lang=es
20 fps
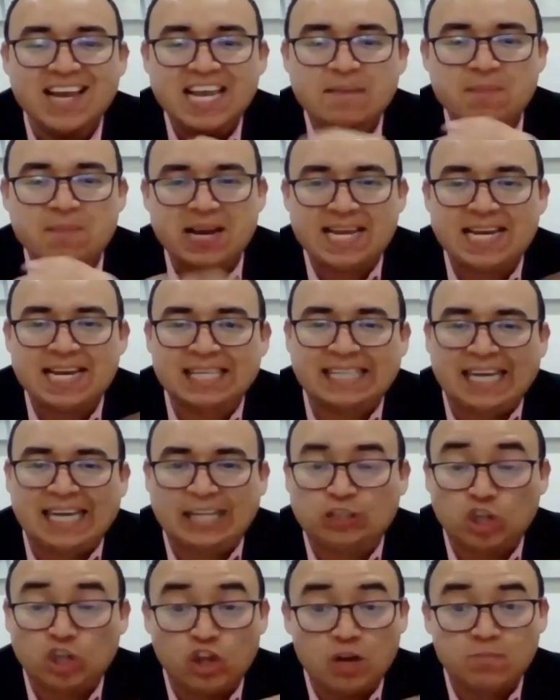Imagínate
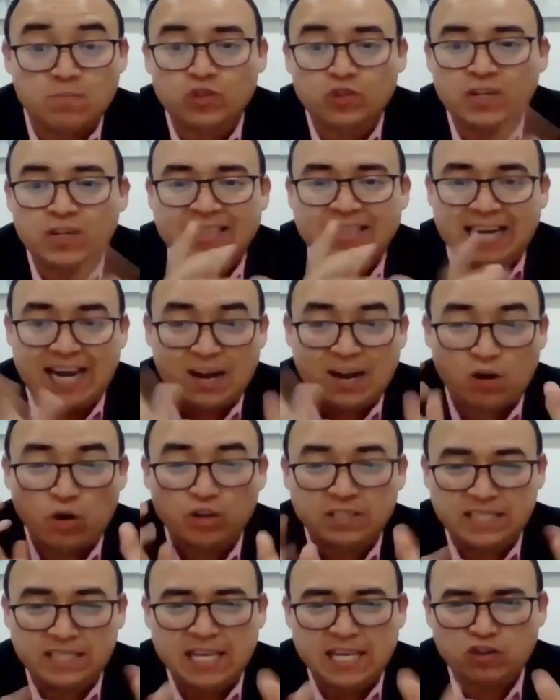que todo el mundo entrara con
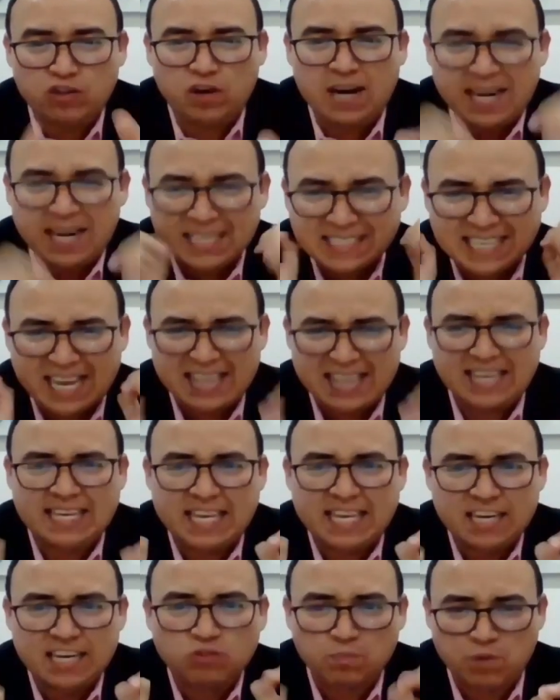100 dólares cada quien
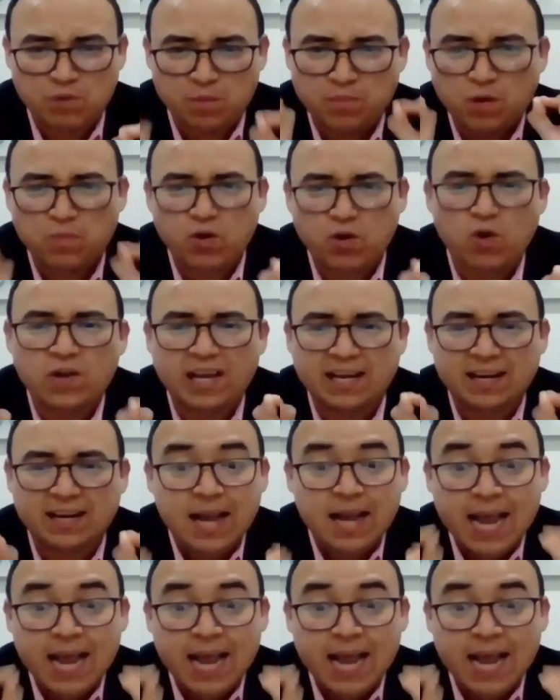en su propio broker.